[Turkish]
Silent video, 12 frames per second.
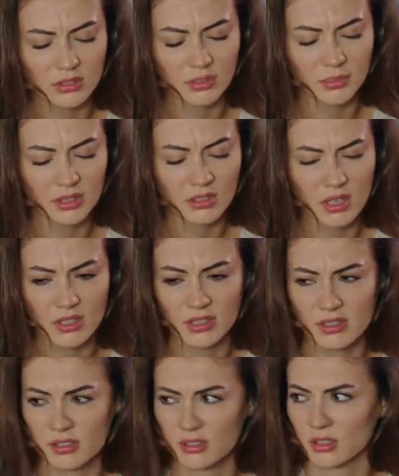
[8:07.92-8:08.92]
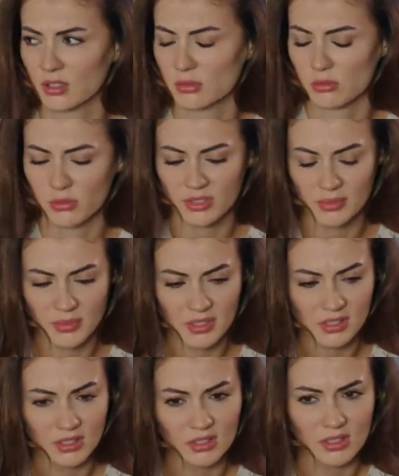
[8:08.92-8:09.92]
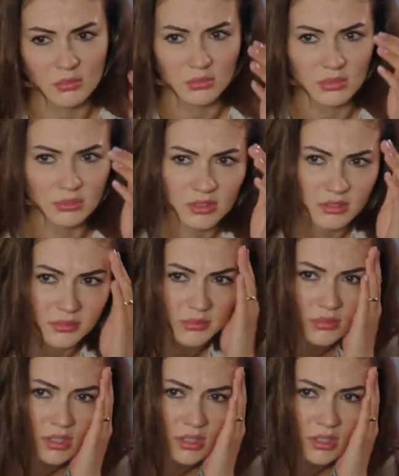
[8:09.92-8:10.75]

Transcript: Allah da beni kahretsin ya. Soracak başka yalan bulamadım.